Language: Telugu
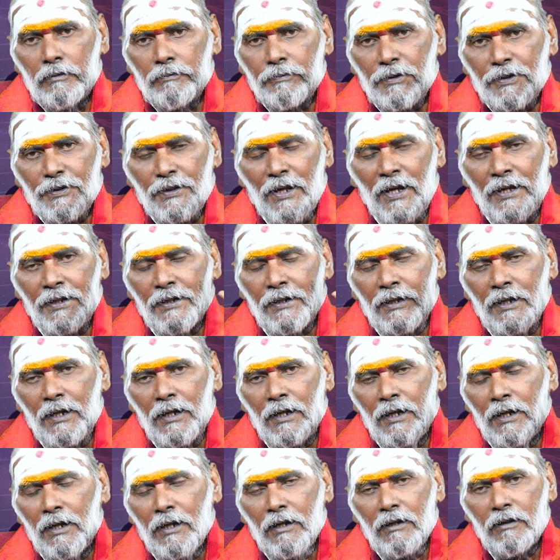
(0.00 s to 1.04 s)

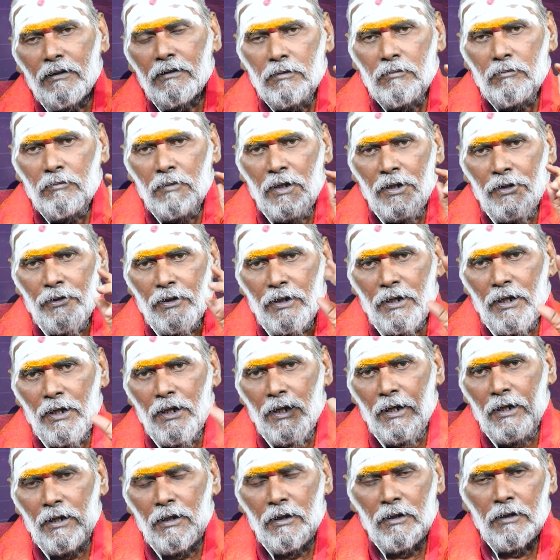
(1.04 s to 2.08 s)
ప్రధానంగా మా యొక్క
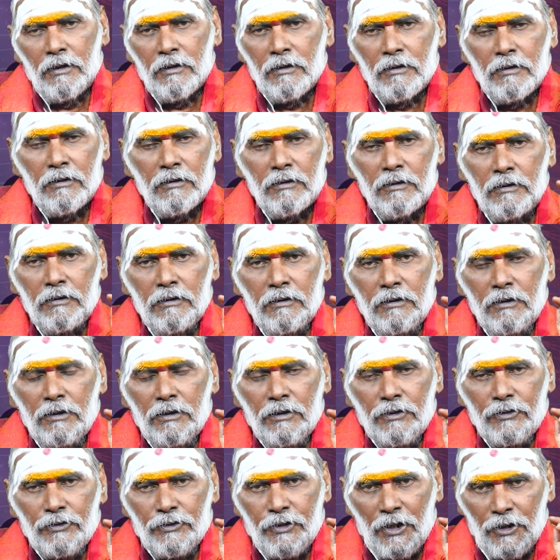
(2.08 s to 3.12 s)

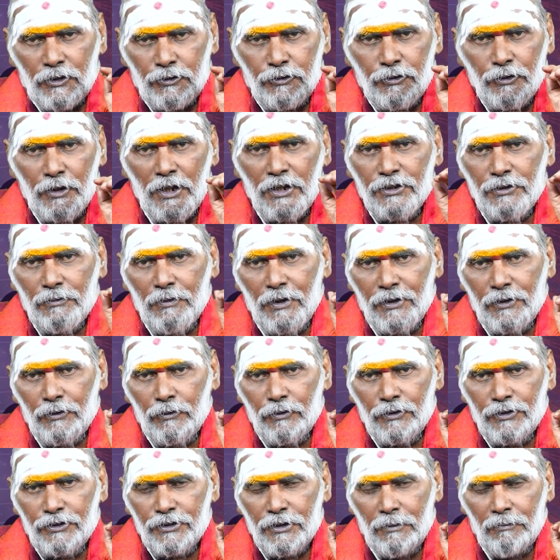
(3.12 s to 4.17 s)
ధనుసు రాశి వారి
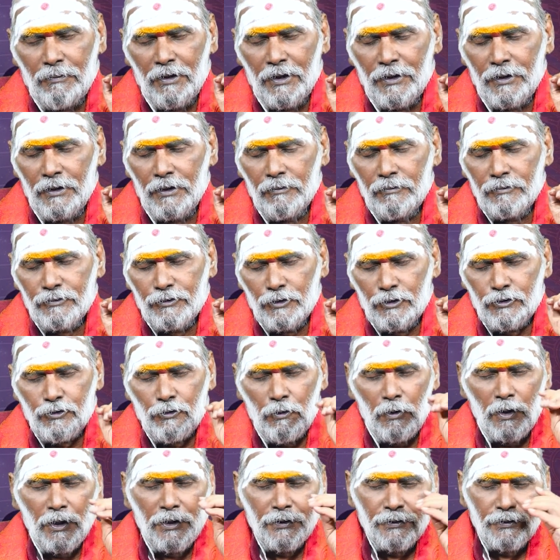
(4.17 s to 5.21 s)
గురించి అమ్మా
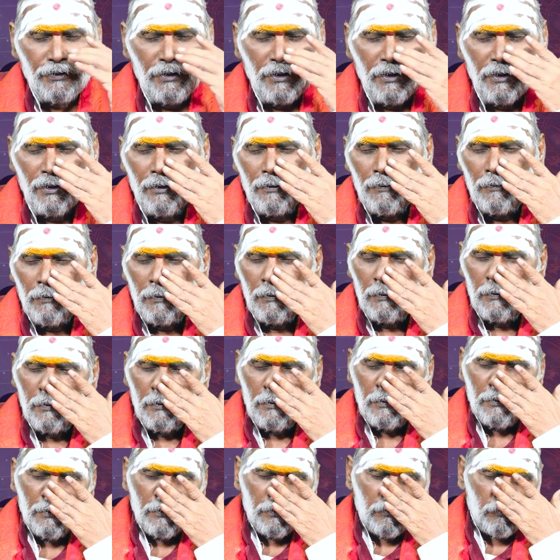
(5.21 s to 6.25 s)
తెలుసుకోవాలంటే
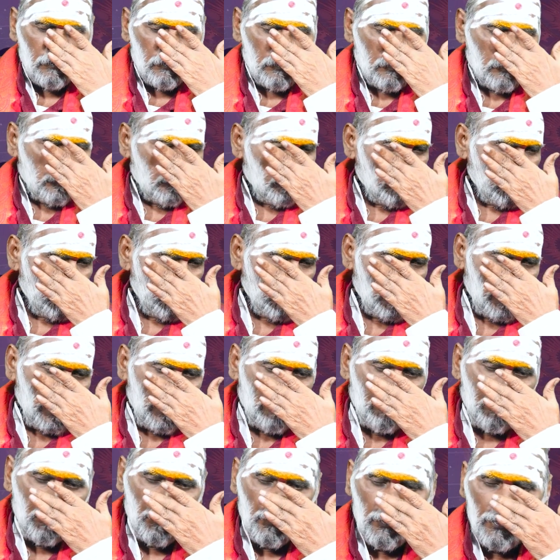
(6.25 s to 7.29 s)
మూల
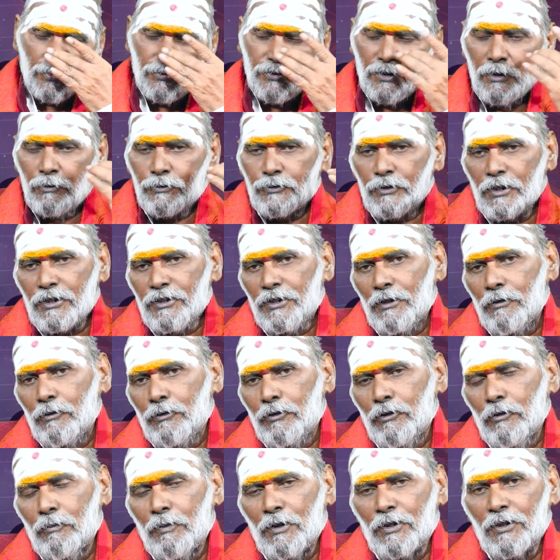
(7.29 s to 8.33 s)
పూర్వశేడ ఉత్తరశేడ
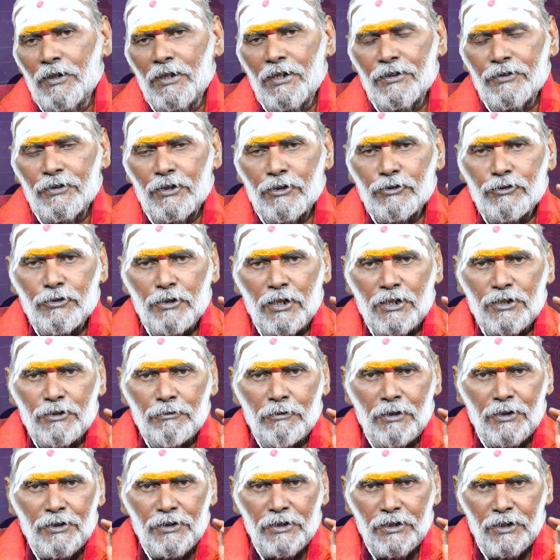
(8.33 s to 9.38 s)
ఒకటో పాదంగానే ధనుసు రాశి
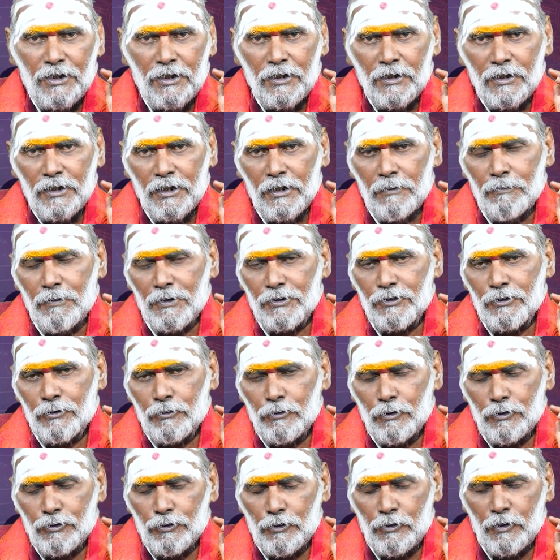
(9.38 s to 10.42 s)
వారికి ఈ పక్షం
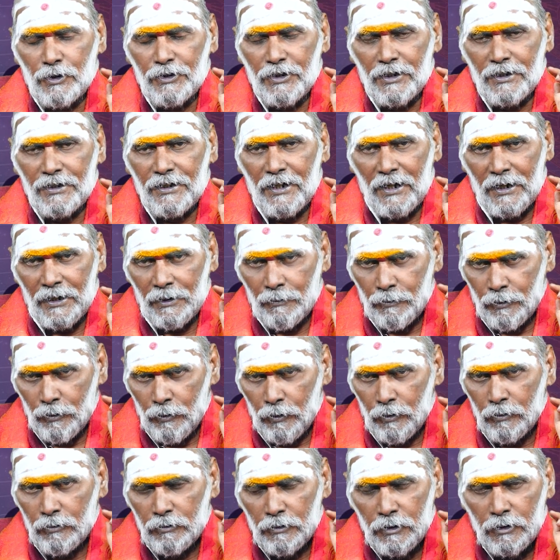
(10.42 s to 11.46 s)
రోజుల్లో అంటే
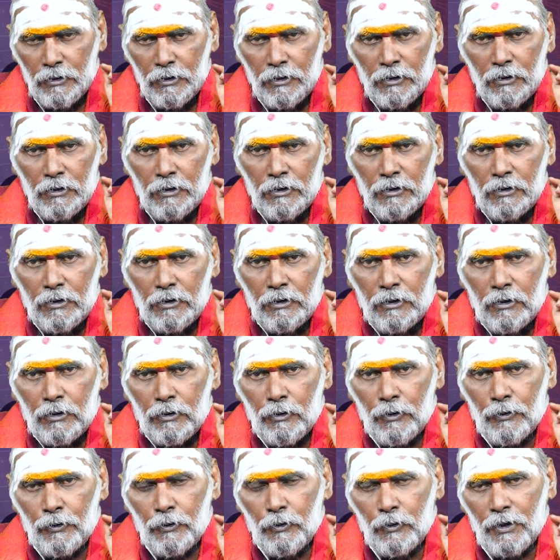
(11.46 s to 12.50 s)
గ్రహణంలో
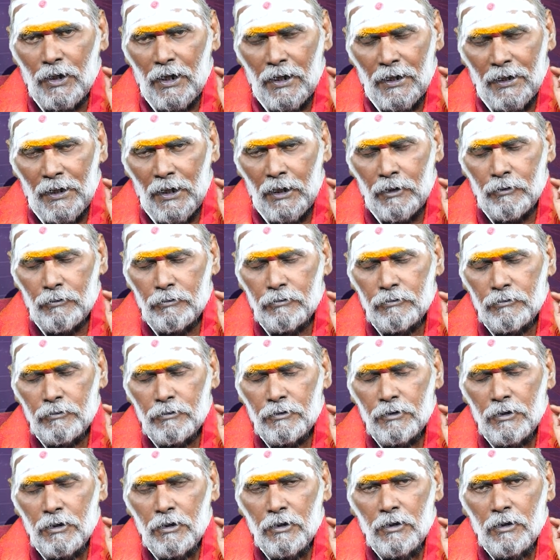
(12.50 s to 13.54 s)
రెండు గ్రహణాలు
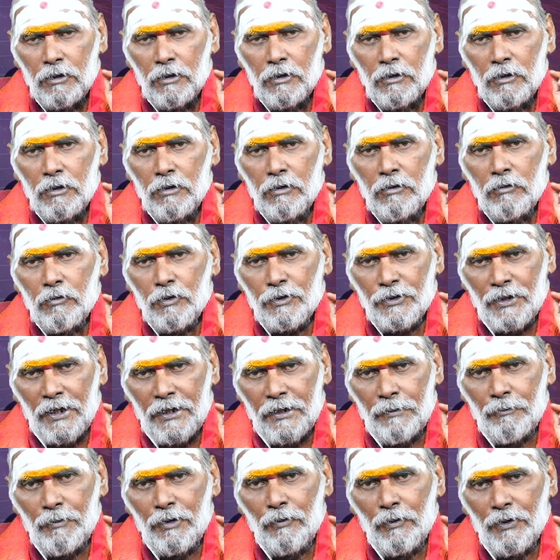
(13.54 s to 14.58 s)

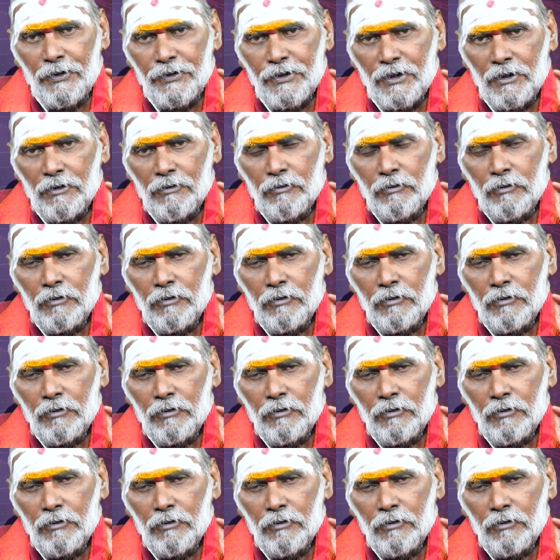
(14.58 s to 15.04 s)
ఉదాహరణ ఒకటి